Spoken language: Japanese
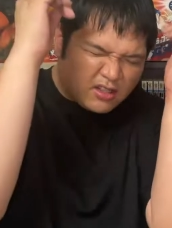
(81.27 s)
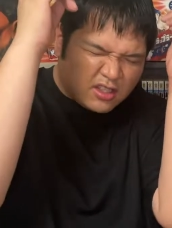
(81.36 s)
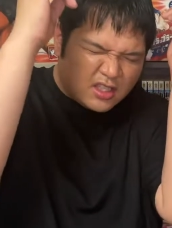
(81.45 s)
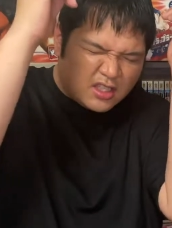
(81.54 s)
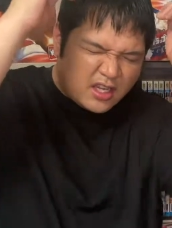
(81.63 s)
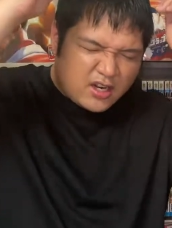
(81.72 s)
ドし
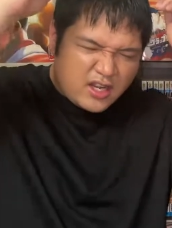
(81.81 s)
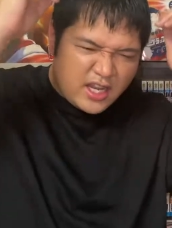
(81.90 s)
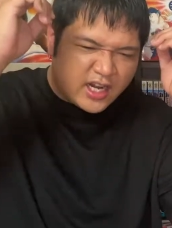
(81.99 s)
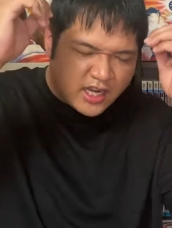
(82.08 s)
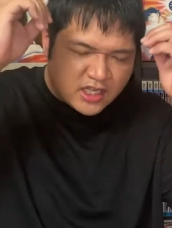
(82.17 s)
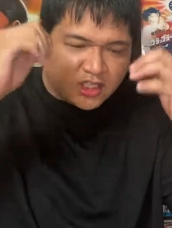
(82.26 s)
続ける猪
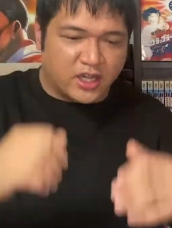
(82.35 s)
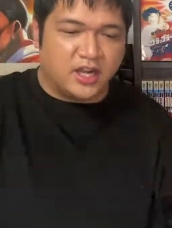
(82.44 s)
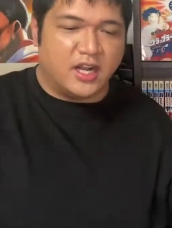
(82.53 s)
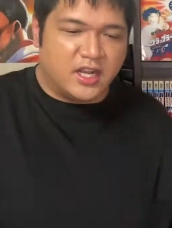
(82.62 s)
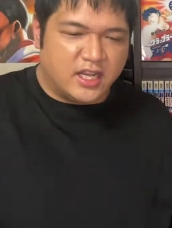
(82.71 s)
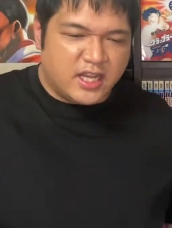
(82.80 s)
狩寛治。
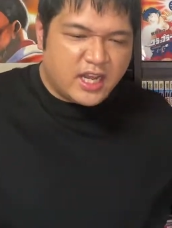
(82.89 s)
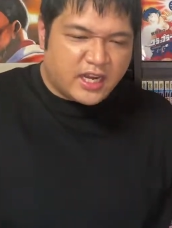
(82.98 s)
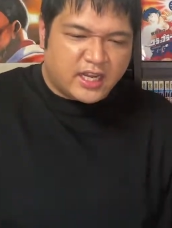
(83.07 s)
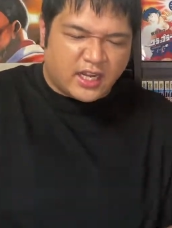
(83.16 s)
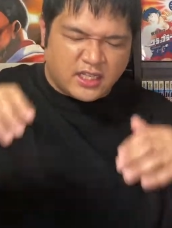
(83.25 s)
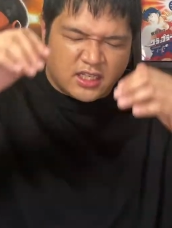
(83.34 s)
猪
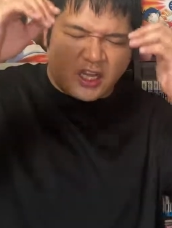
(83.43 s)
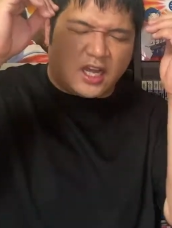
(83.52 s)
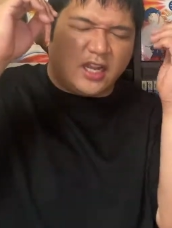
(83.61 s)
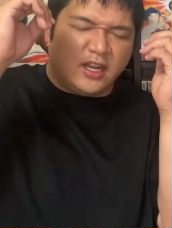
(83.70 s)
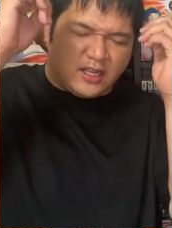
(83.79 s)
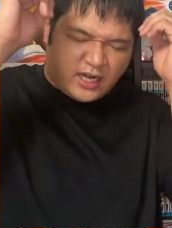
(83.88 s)
狩寛治が
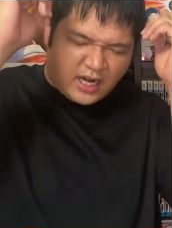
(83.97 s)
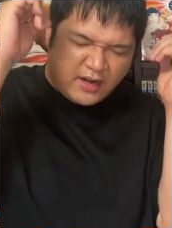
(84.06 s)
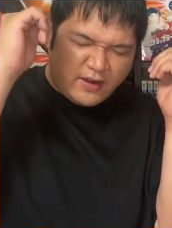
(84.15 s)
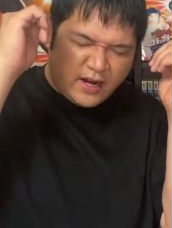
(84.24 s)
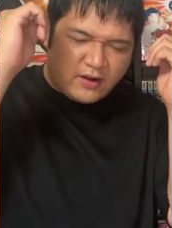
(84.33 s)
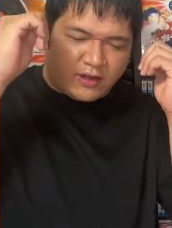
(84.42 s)
叶
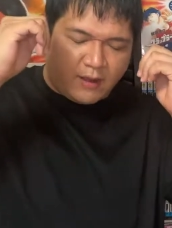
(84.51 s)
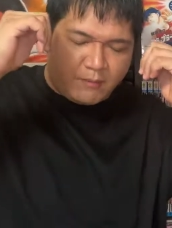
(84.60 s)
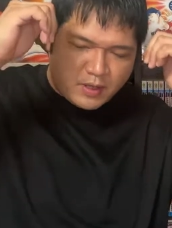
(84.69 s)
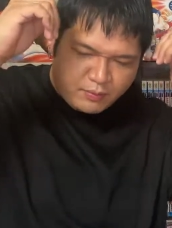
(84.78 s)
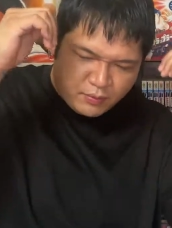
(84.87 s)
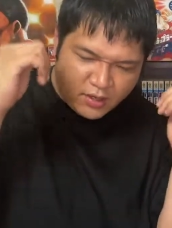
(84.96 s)
わないのか、やっ
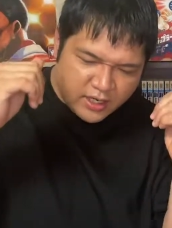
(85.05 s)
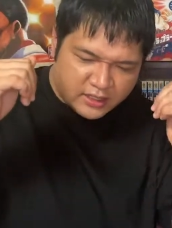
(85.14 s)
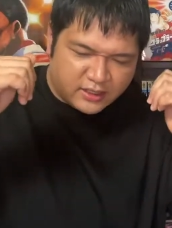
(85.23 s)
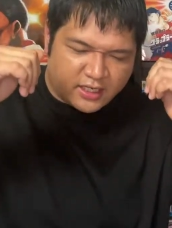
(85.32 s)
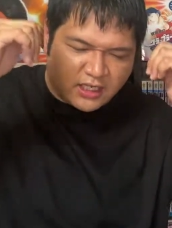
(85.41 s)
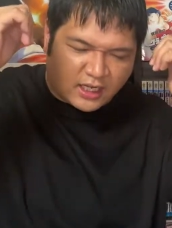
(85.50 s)
ぱり
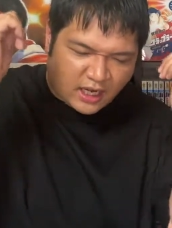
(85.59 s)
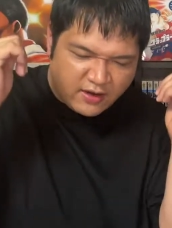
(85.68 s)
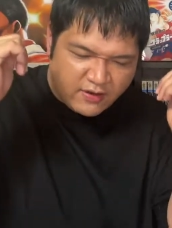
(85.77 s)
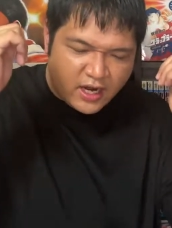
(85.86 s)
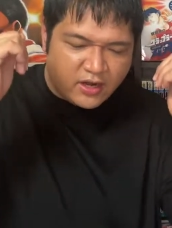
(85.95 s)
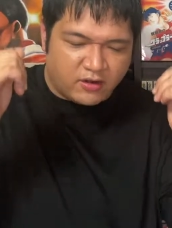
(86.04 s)
プロレスラーじゃ叶わな